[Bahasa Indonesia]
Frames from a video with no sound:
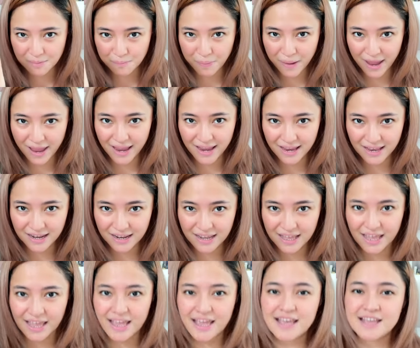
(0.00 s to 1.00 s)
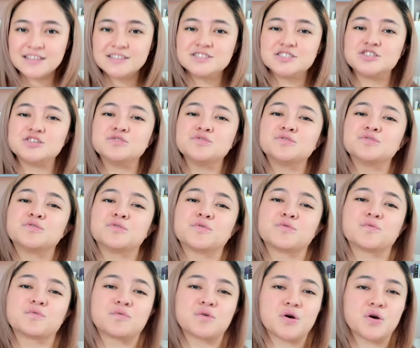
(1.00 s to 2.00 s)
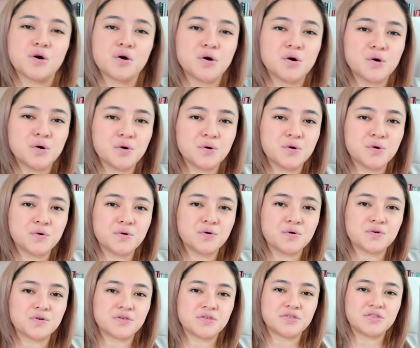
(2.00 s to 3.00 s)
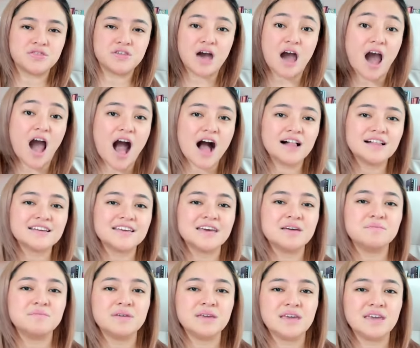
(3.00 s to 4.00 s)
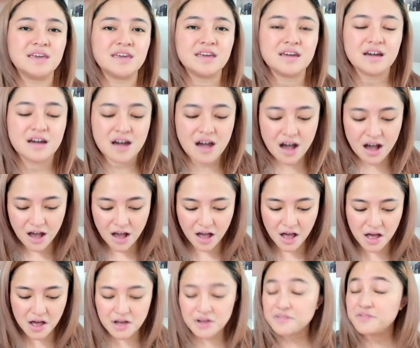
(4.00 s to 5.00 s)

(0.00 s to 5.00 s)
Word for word: Pain into Growth, The Alchemy of